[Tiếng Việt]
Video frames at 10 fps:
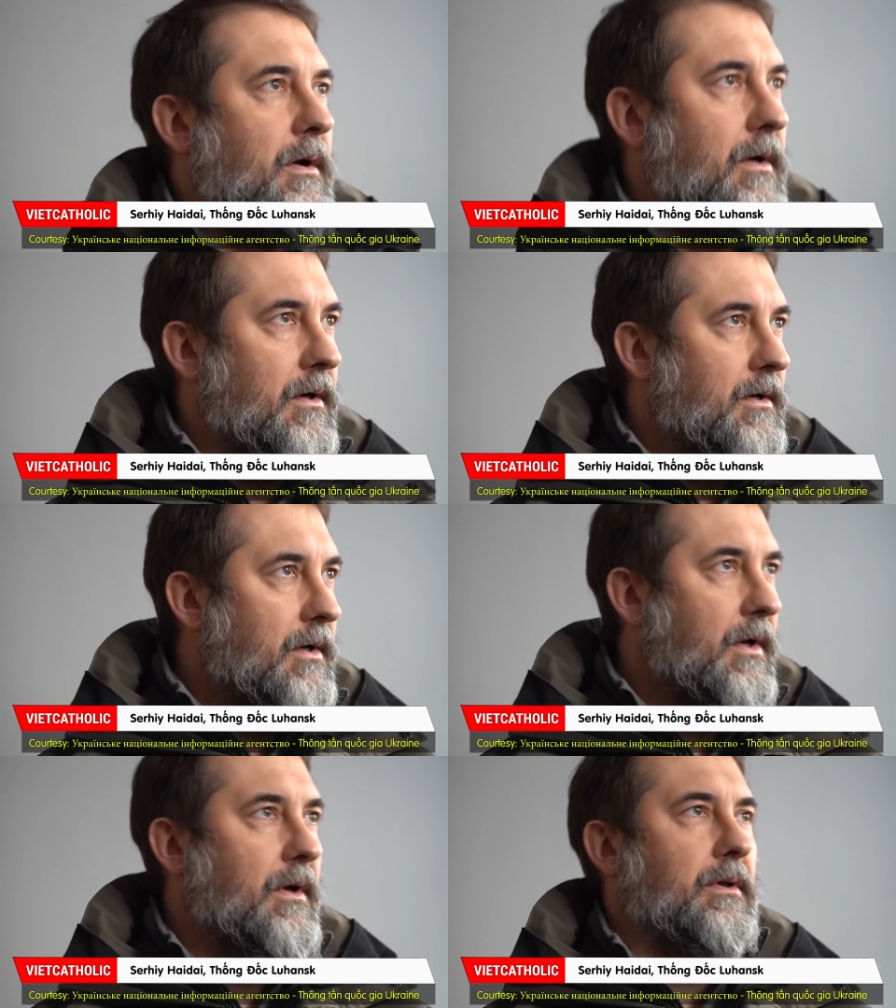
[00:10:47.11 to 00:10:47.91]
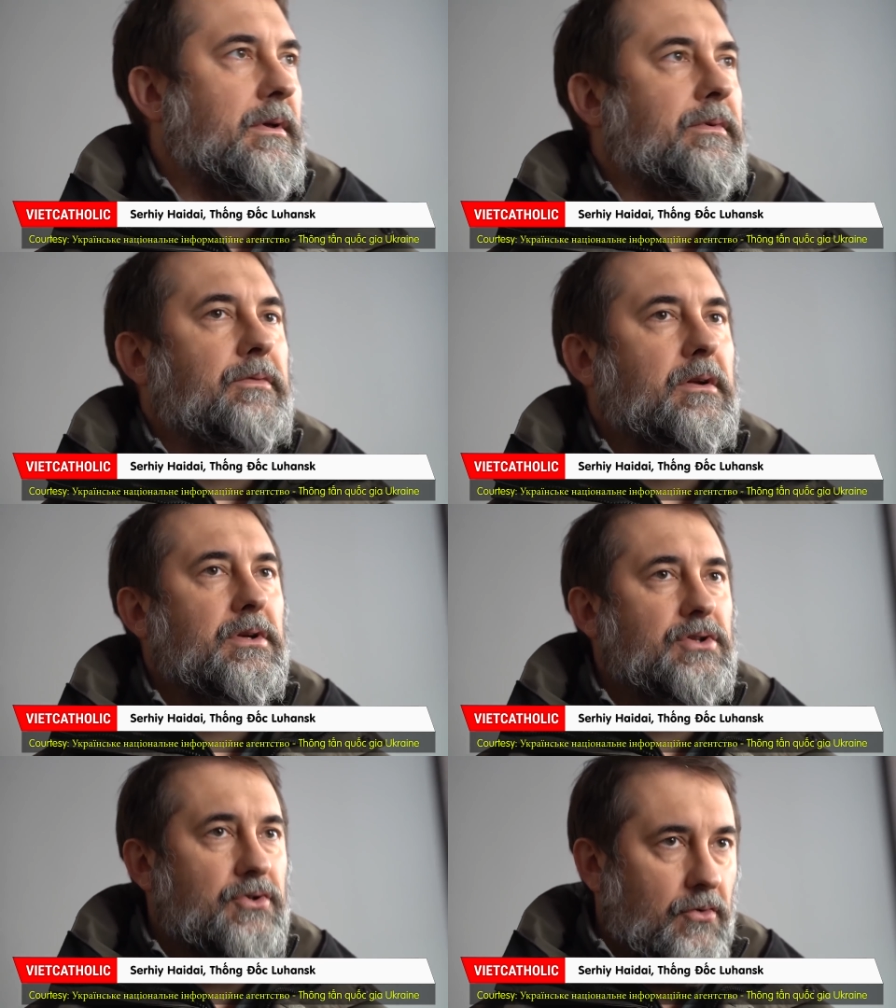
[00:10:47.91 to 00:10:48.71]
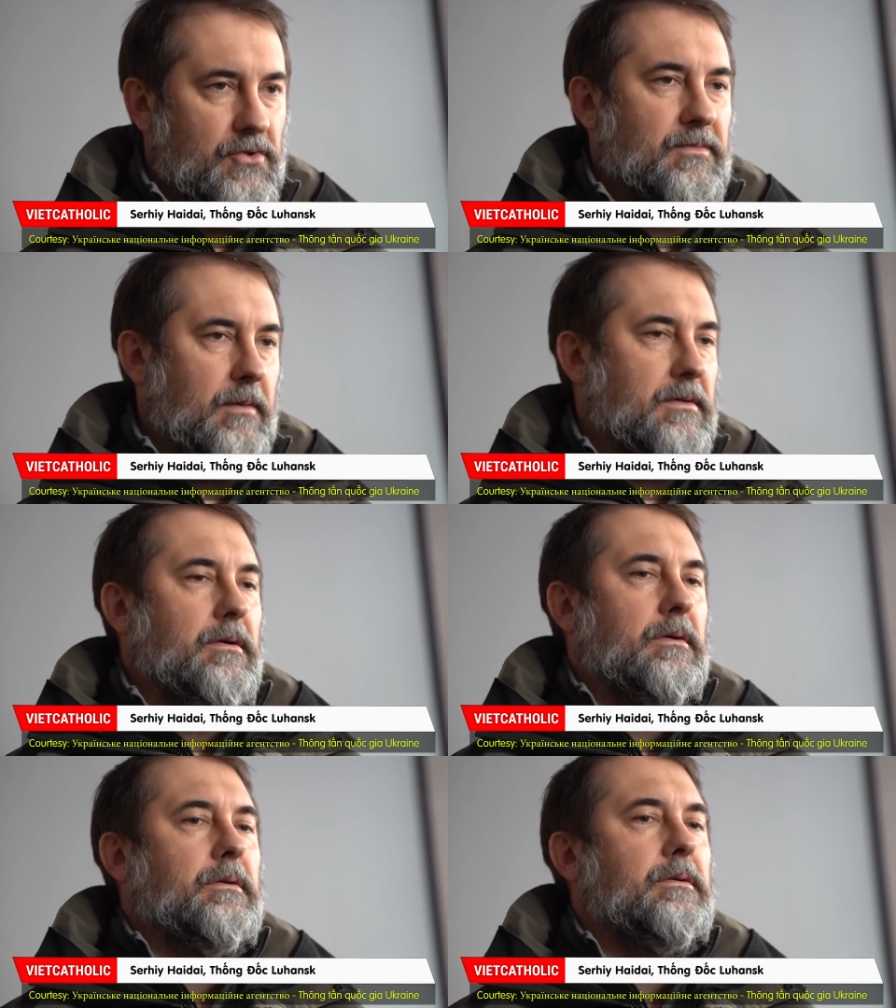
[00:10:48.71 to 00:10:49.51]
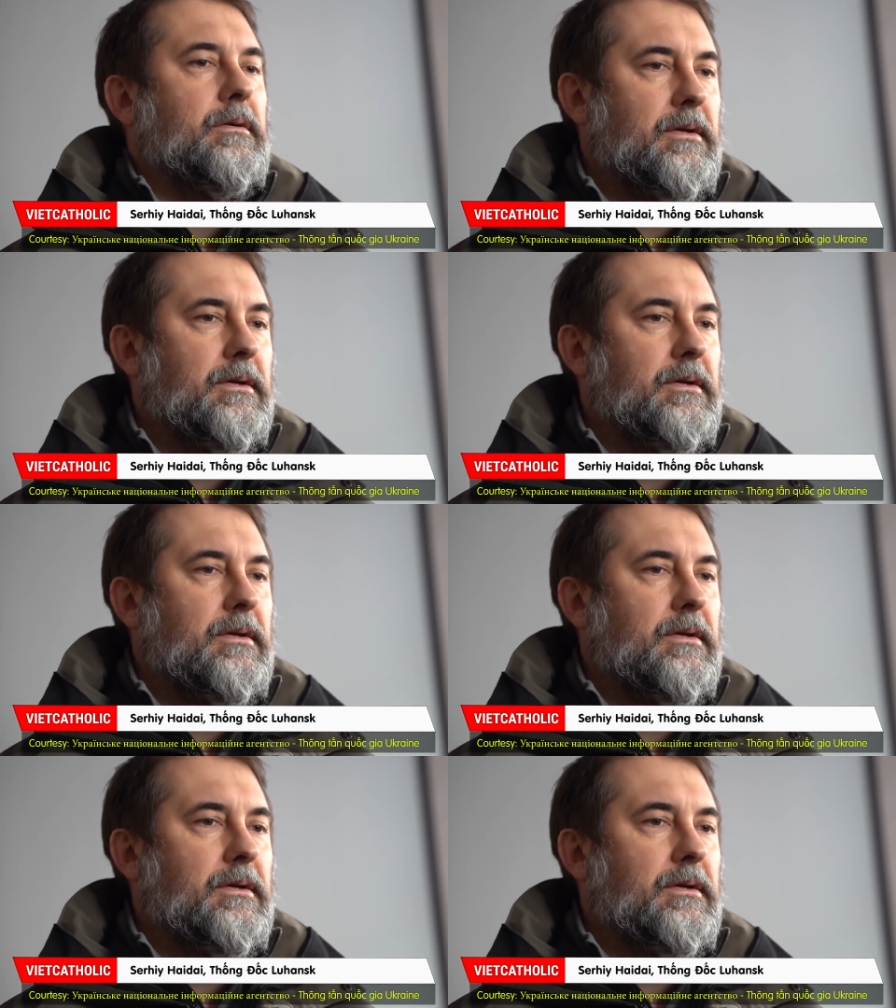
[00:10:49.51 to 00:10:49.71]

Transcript: Ukraine tái chiếm được thị trấn Toshivka.